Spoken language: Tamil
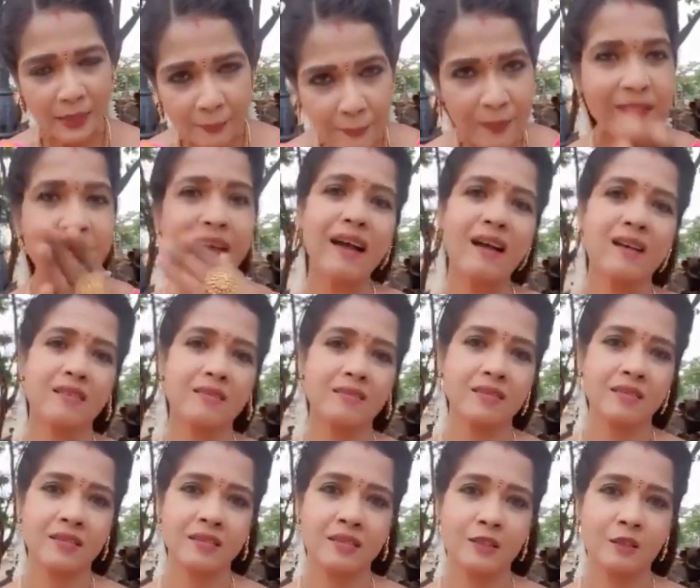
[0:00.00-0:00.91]
இப்படிதான்
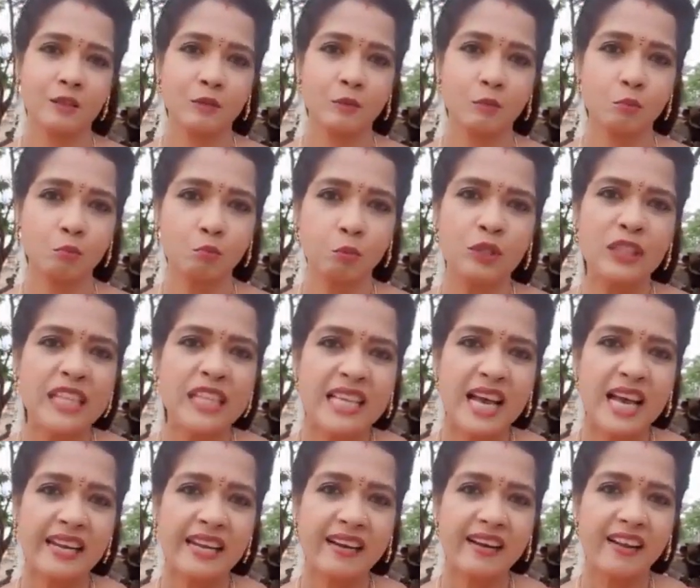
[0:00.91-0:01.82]

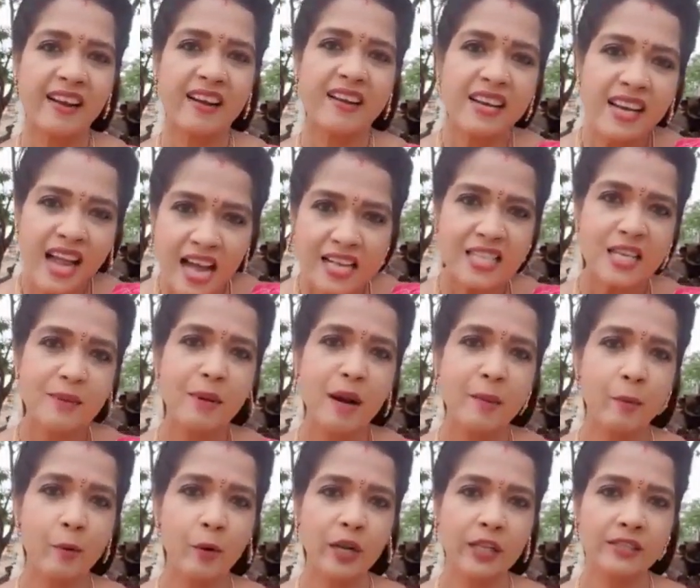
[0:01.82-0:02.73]
புத்திசாலிகள் எல்லாம்
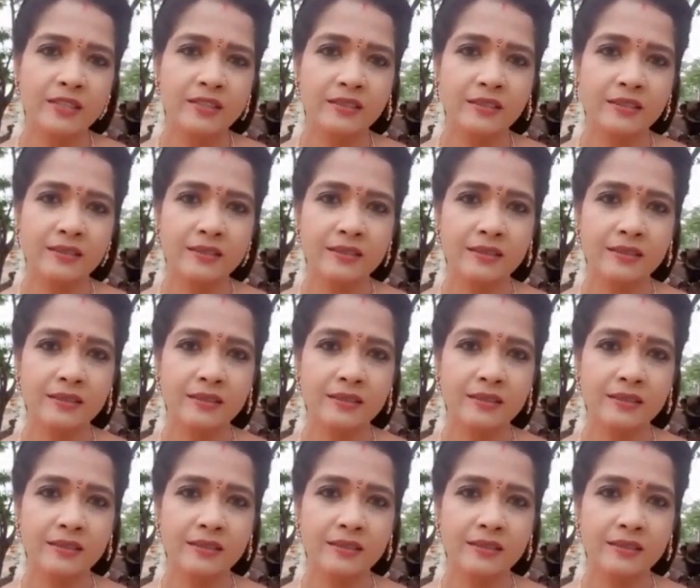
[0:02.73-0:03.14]
நாசமா போறது